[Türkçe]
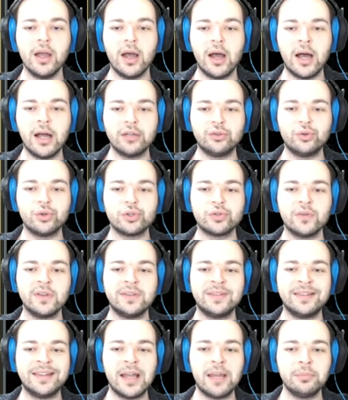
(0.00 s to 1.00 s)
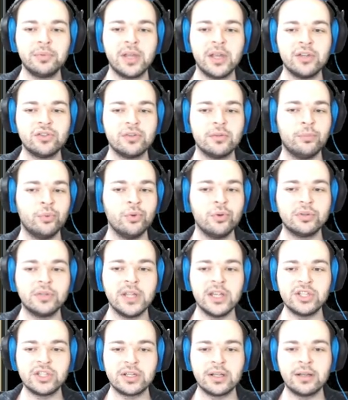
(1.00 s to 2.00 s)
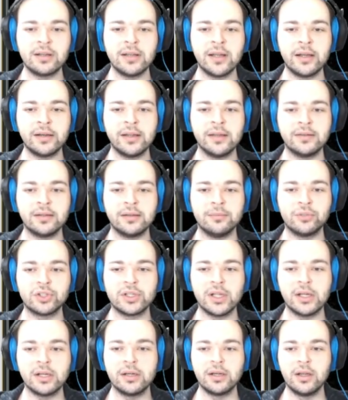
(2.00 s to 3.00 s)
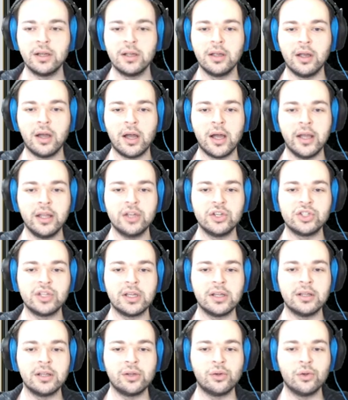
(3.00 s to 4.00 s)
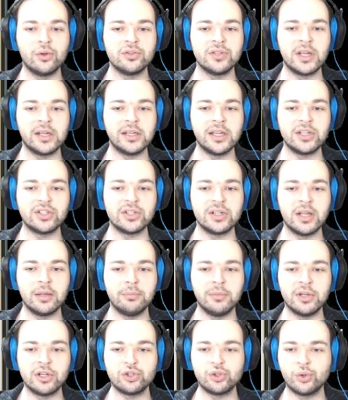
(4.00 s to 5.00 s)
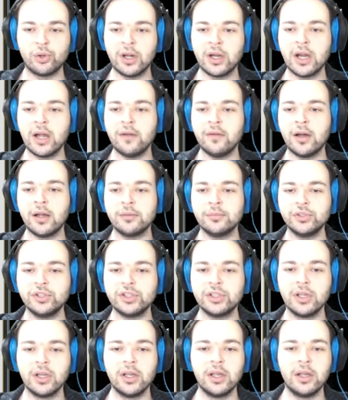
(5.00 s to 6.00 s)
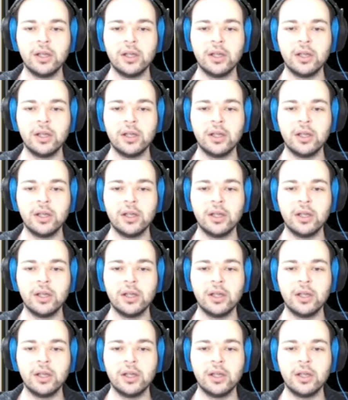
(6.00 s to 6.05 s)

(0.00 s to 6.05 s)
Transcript: Atrox ve Temkenç'e büyük değişiklikler getirmişler. Aynı şekilde gözden geçirilen bir Soraka varmış.